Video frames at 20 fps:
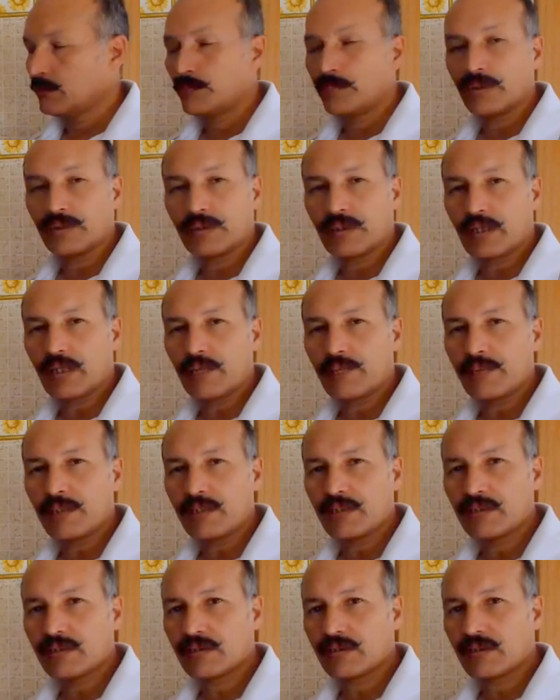Полтора
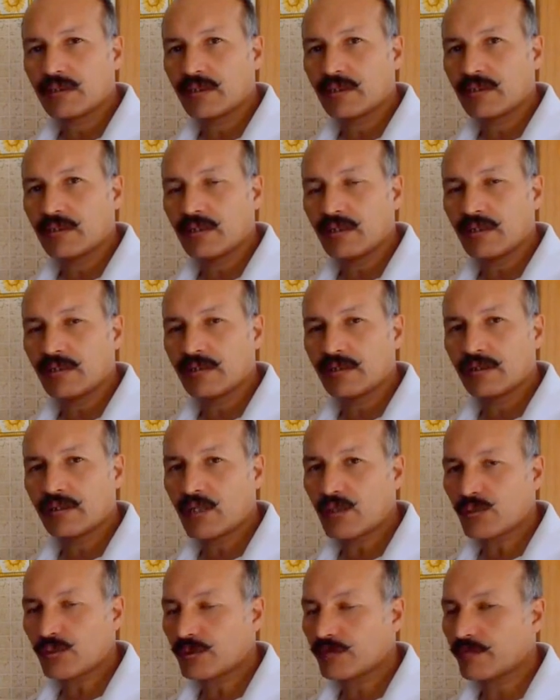месяца, как я
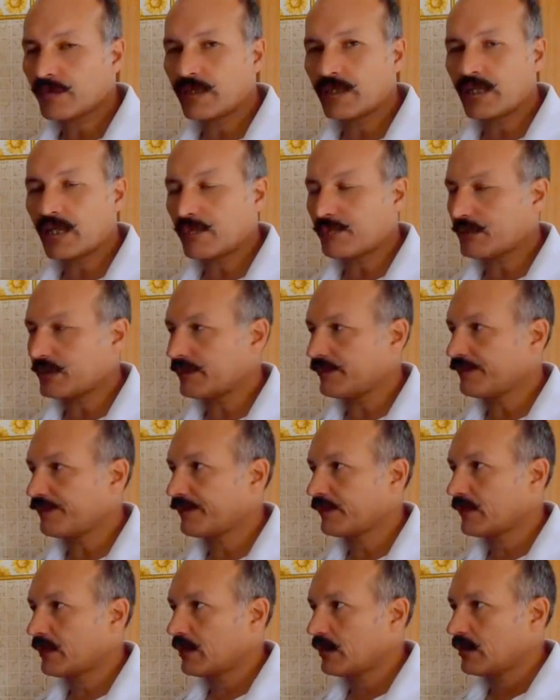нахожусь в Анапе.
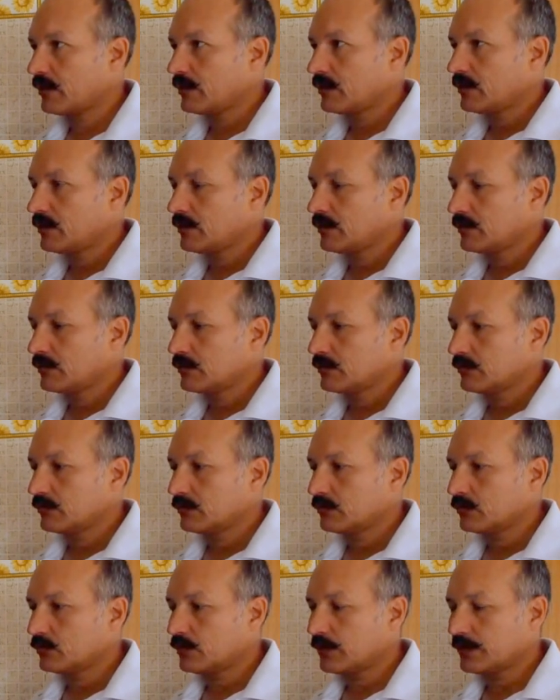
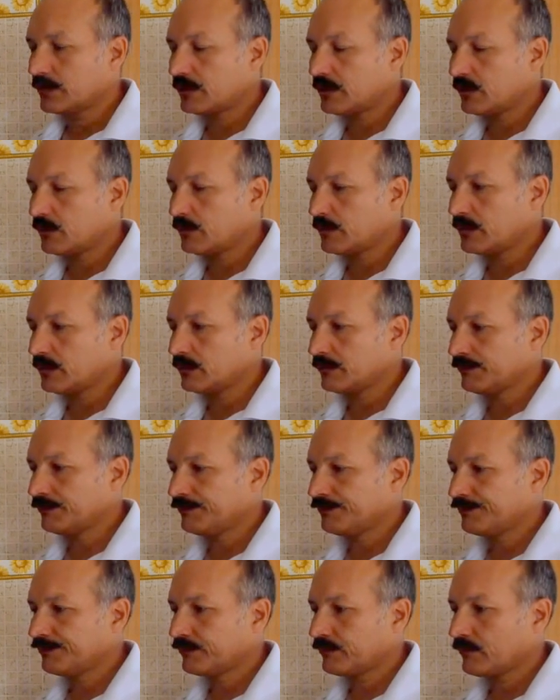Ну, хотел бы
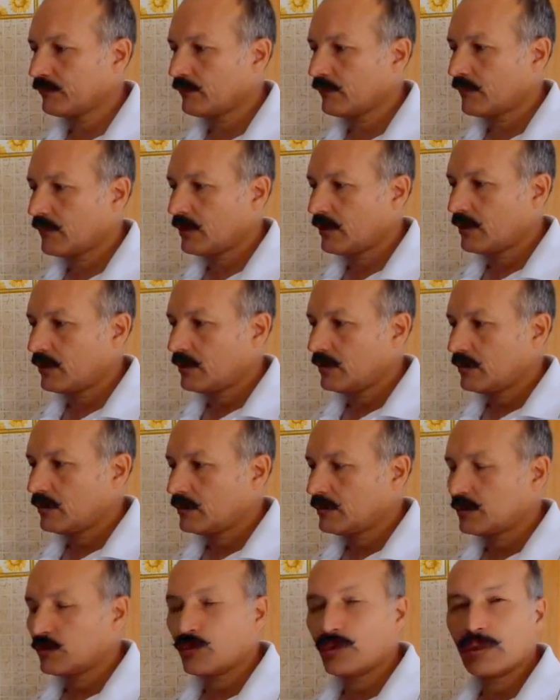
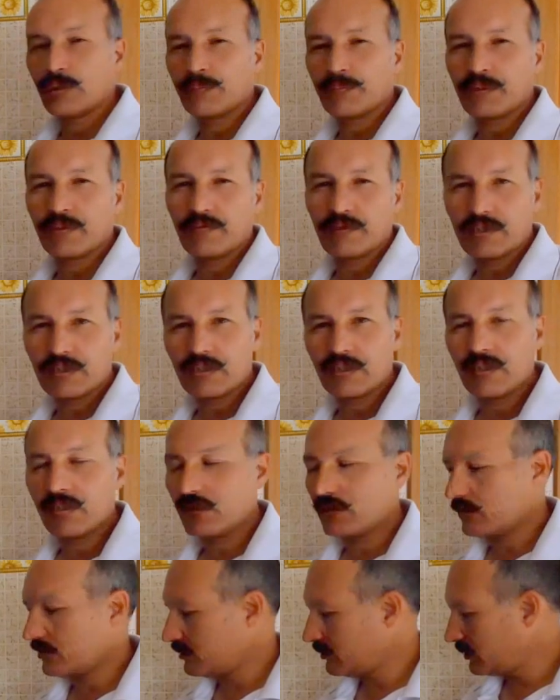сегодня
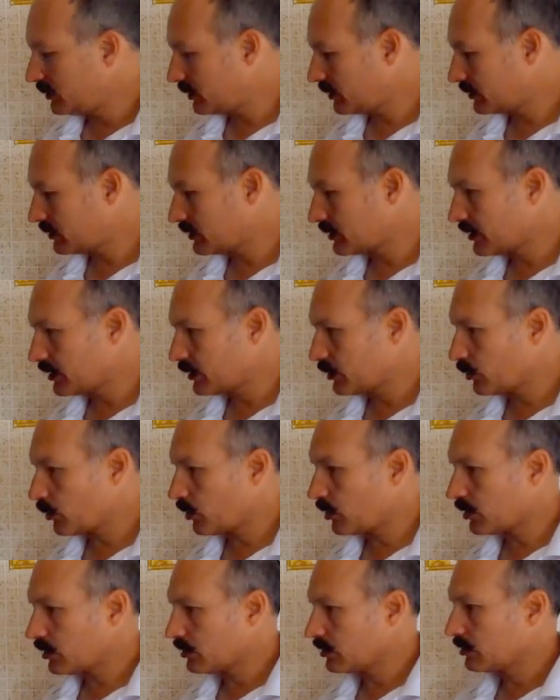подвести некоторый
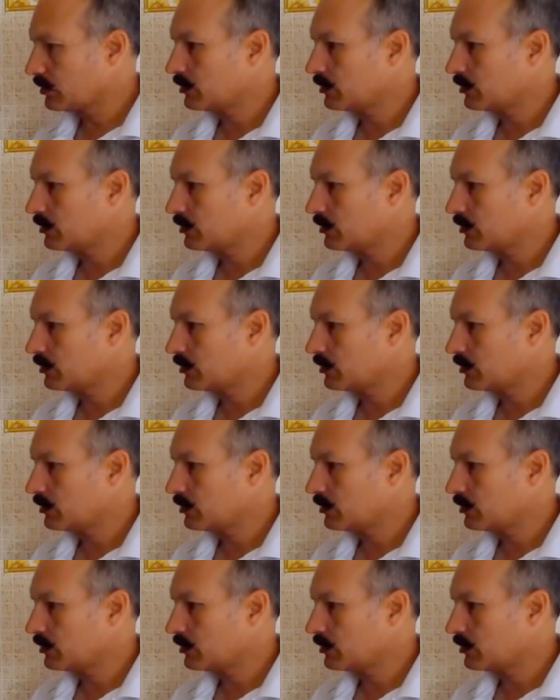итог